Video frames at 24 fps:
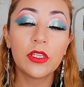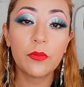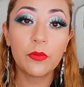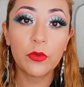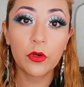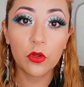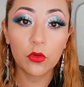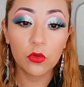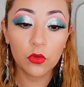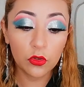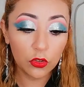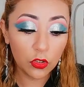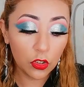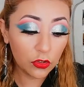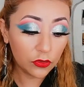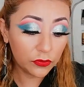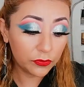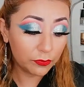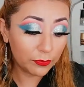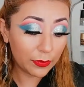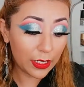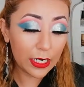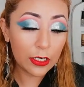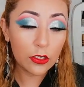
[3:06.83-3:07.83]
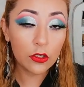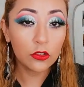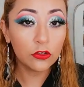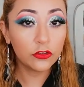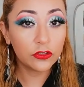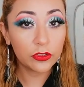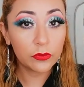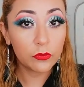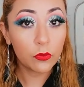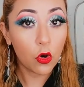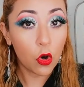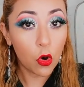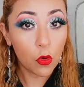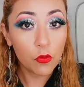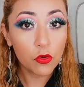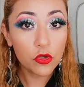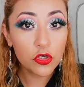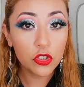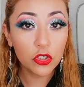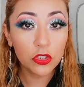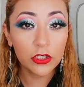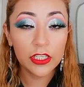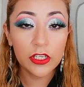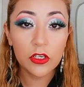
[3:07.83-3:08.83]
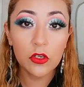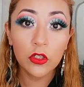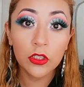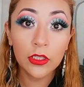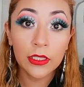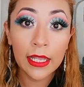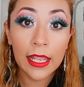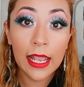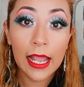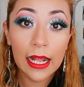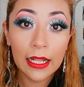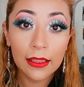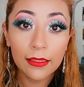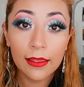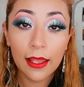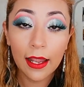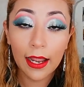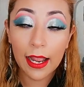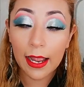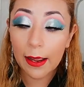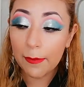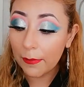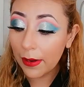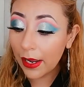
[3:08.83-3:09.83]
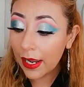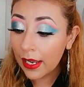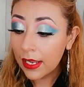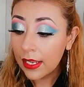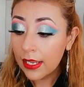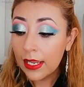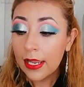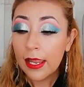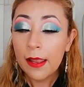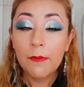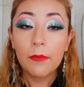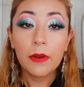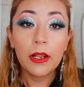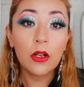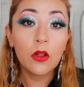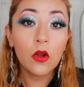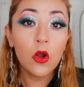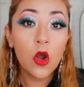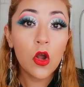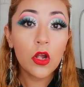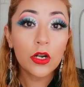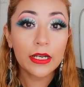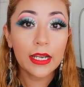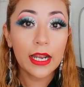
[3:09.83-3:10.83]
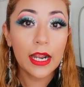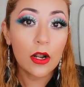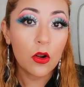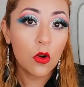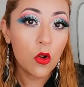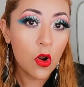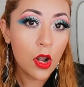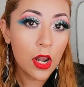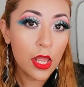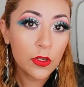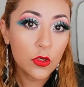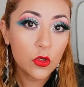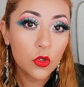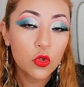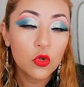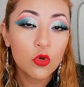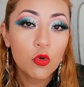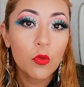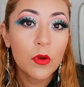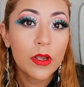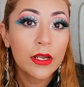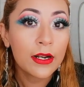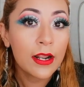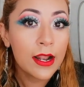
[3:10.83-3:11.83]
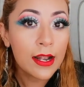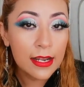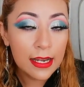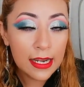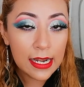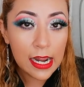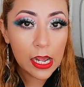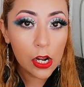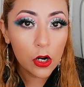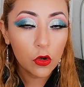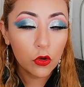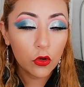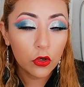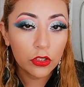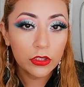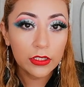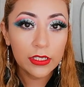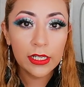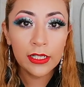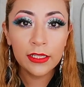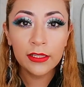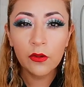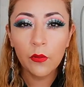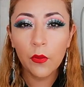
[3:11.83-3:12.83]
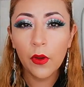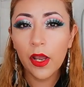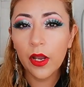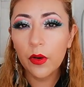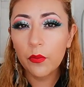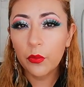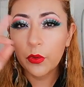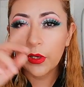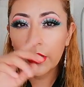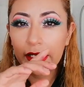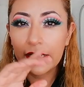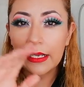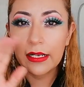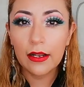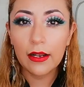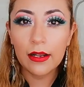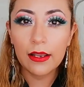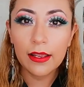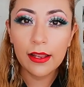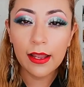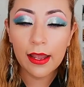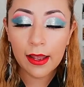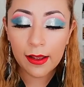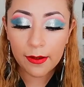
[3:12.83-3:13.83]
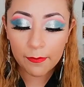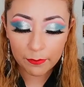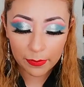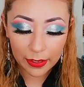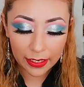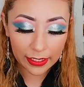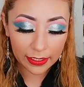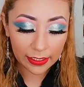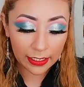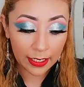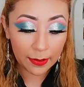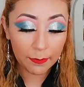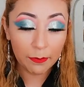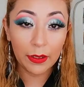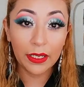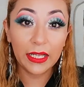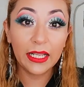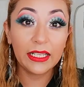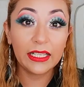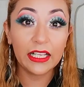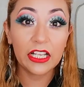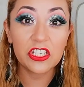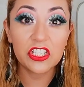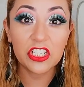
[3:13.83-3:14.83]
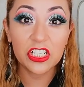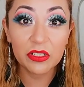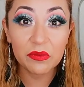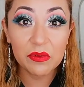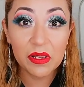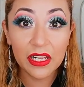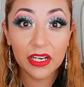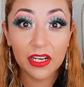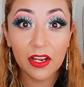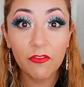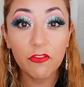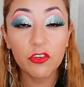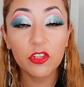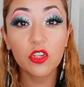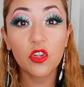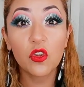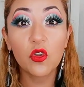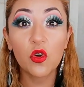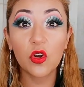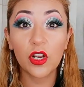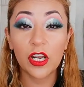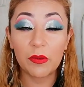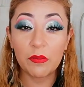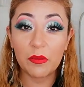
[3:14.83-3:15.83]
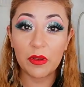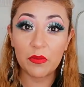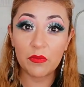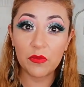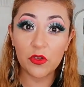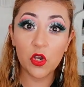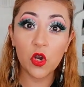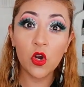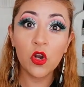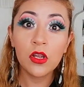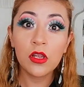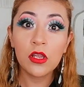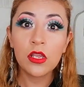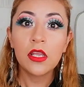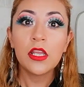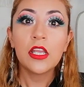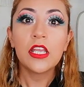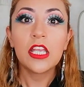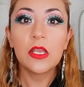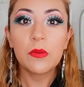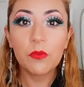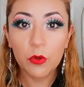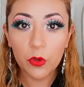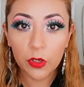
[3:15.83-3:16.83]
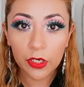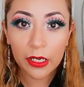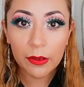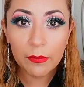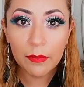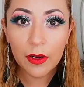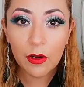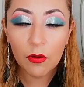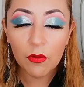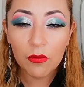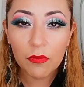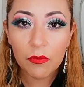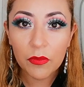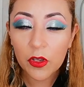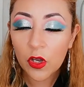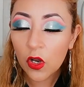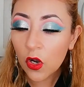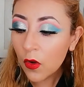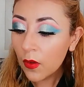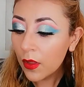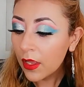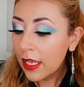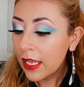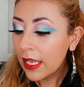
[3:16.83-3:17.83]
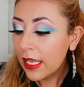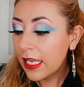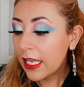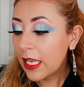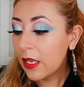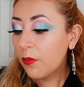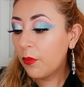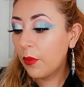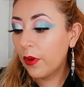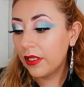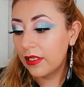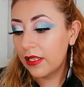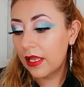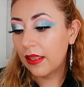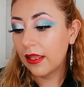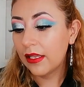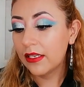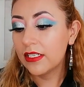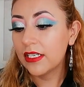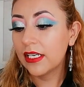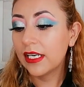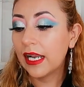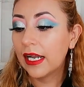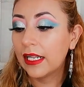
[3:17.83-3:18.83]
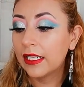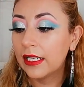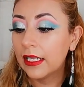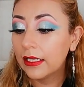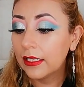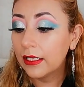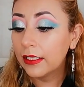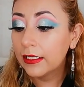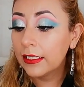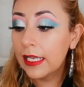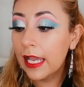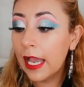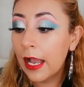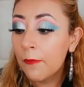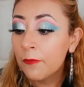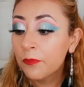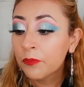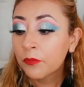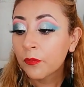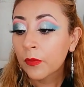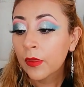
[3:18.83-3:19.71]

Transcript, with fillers: de productos, varios o muchos de ellos de alta gama. Me lo regaló la youtuber Lilia Cortés. Te voy a dejar por aquí la liga para que pases a chilmear que fue todo lo que me envió y por qué me lo envió. Y pues nada, chicas, les decía